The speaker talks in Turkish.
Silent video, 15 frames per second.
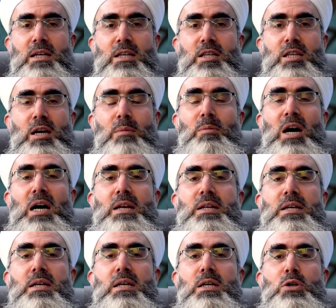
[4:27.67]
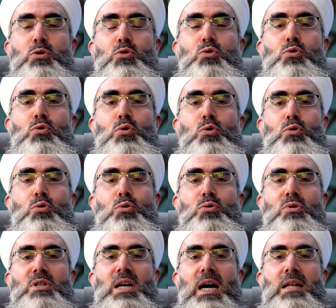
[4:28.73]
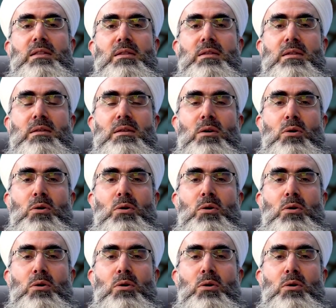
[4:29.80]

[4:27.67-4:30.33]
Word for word: kemali zuhurundan